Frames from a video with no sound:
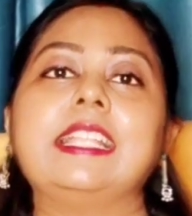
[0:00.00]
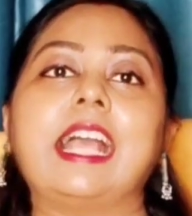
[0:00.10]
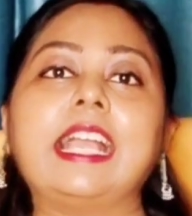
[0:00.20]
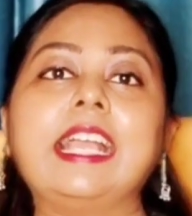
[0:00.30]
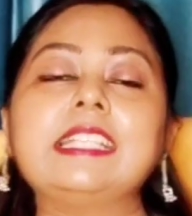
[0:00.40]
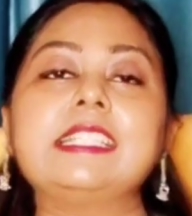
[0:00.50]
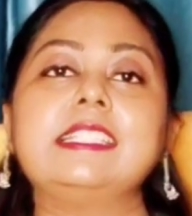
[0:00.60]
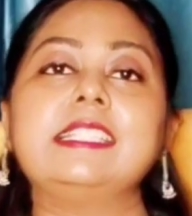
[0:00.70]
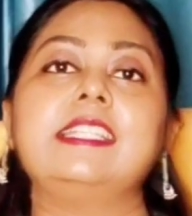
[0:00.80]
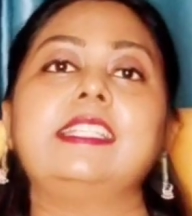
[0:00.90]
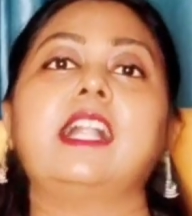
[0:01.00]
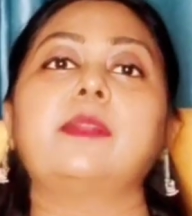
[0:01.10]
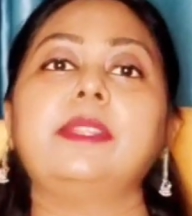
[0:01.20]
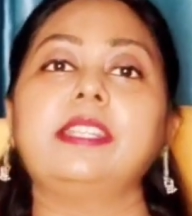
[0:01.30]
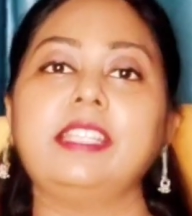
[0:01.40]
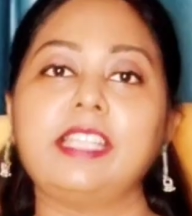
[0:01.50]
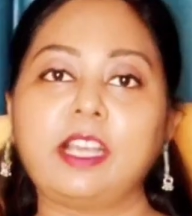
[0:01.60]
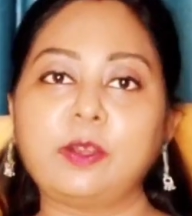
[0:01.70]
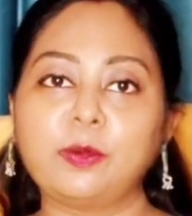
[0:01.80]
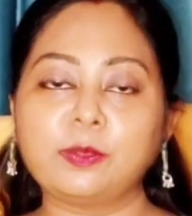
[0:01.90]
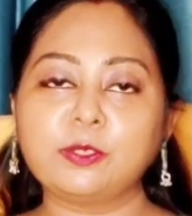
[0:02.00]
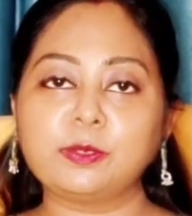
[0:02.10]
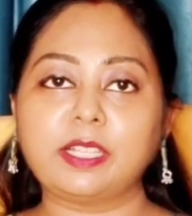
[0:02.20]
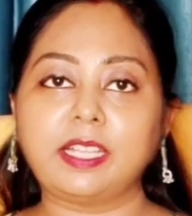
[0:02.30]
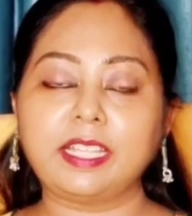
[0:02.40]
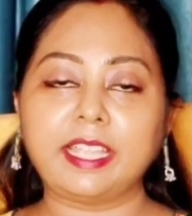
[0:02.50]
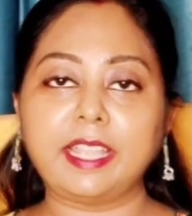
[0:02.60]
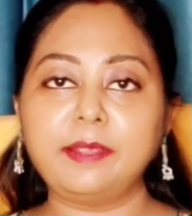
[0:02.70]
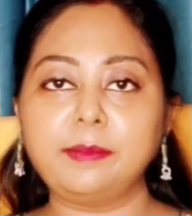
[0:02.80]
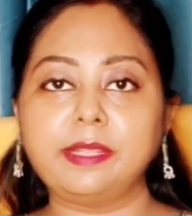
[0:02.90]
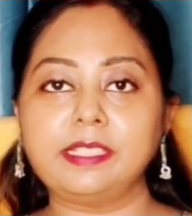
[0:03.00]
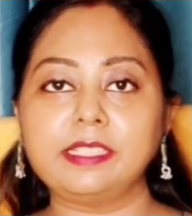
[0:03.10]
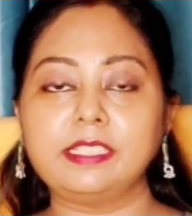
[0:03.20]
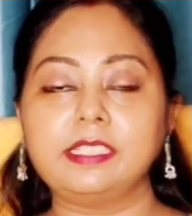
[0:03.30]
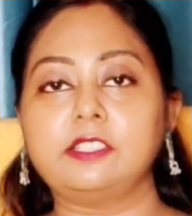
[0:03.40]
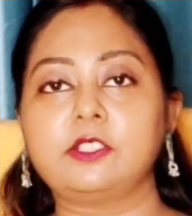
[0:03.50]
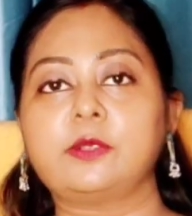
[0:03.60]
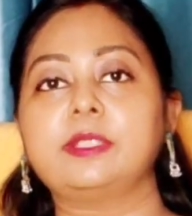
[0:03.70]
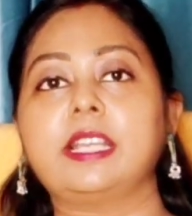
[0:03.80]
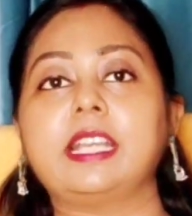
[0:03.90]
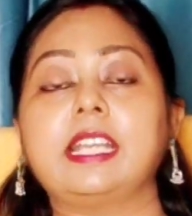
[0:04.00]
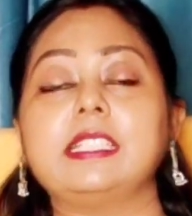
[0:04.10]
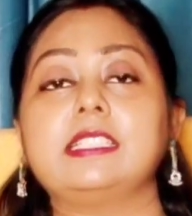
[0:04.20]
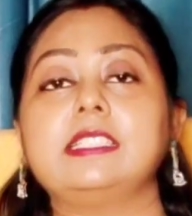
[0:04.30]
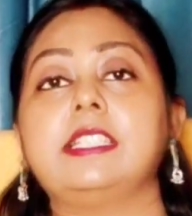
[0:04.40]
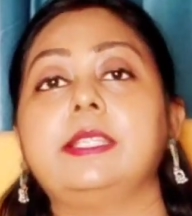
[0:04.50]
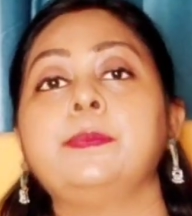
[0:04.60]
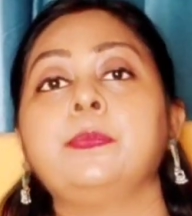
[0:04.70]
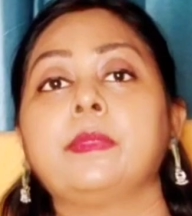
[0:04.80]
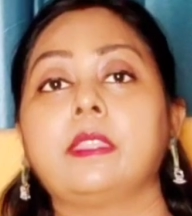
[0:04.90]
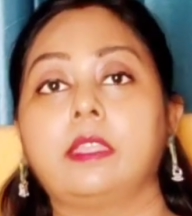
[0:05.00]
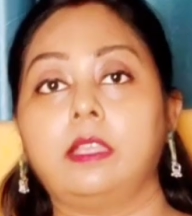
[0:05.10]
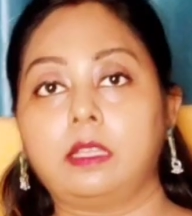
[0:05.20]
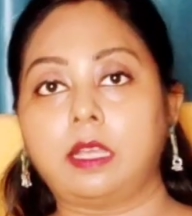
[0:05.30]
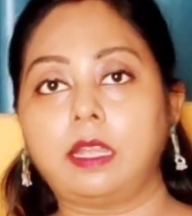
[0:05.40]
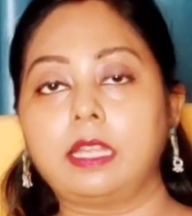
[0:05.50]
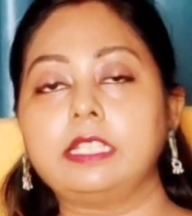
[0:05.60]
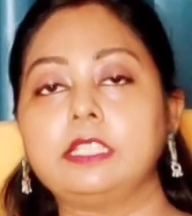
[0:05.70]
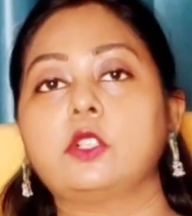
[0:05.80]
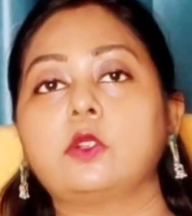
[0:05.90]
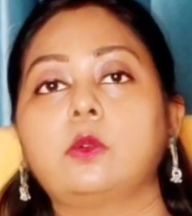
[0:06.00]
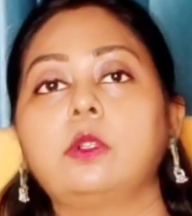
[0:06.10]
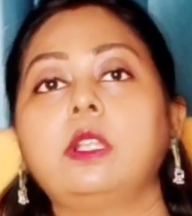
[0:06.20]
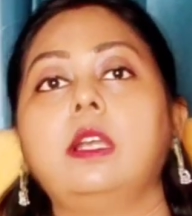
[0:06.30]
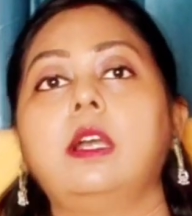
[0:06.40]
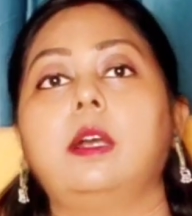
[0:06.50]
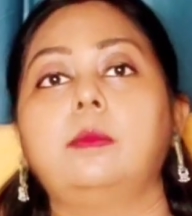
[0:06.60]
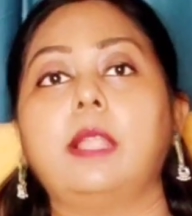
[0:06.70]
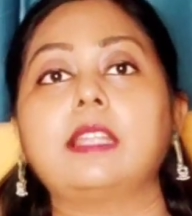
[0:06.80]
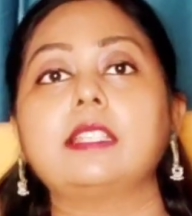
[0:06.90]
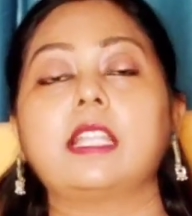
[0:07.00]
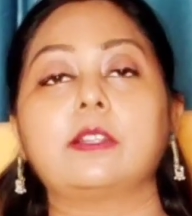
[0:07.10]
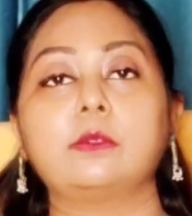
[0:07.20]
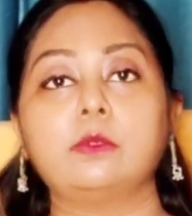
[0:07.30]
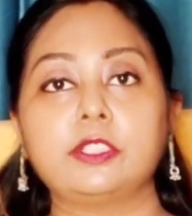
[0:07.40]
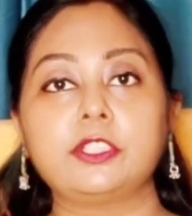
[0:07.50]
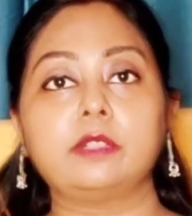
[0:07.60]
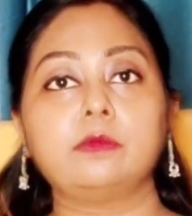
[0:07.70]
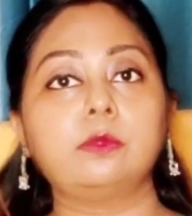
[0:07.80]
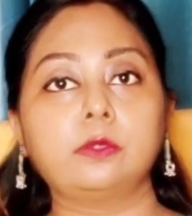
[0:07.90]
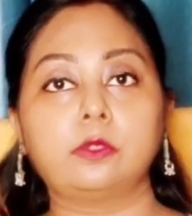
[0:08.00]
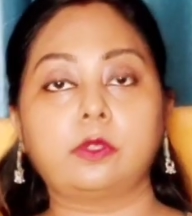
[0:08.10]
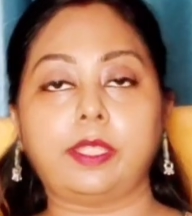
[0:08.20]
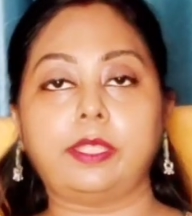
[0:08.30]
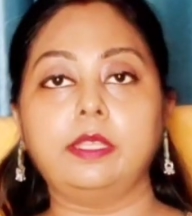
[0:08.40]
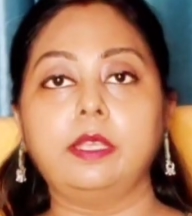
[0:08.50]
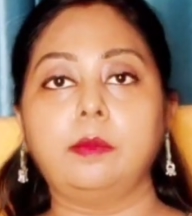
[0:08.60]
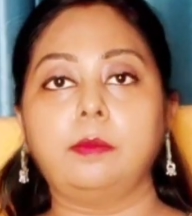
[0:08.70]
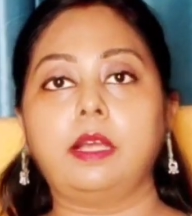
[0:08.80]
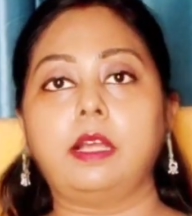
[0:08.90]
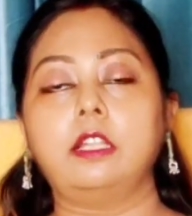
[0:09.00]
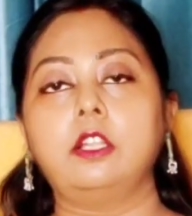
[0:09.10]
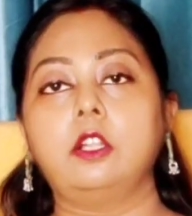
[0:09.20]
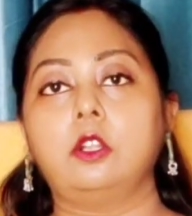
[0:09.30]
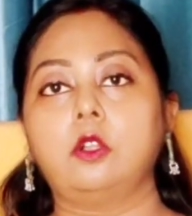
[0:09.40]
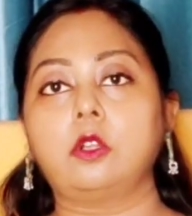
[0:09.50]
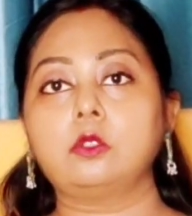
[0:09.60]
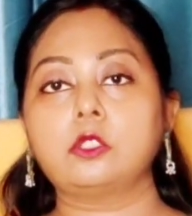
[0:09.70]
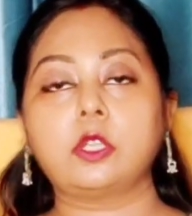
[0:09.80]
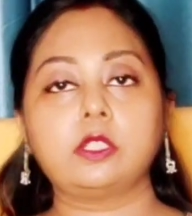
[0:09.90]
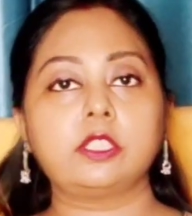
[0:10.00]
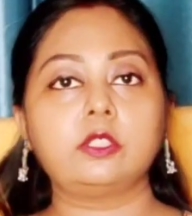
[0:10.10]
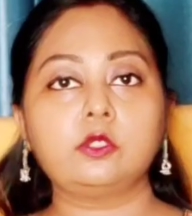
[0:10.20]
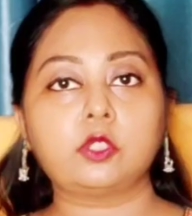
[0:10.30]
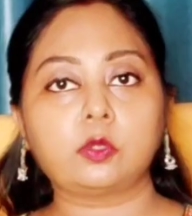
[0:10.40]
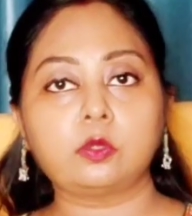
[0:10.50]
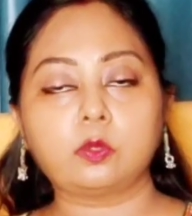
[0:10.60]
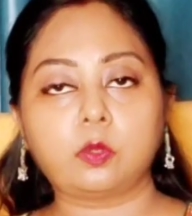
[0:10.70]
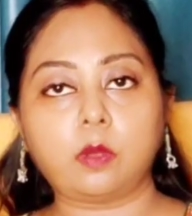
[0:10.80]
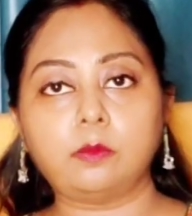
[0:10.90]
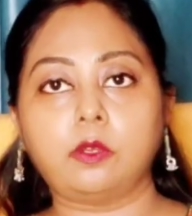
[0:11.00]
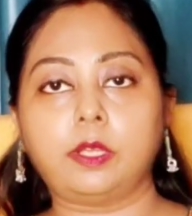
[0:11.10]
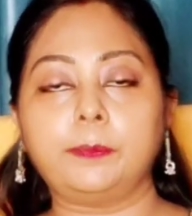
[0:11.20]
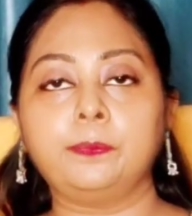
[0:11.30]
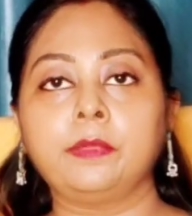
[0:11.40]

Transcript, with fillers: দেখা গেছে যে টার্মিনেলিয়া অর্জুনা এই মেডিসিনটা যখন দেখা গেছে যে হার্টে যখন ব্লাড সার্কুলেশন পোর হয় বা রক্ত সঞ্চালন যখন কম হয়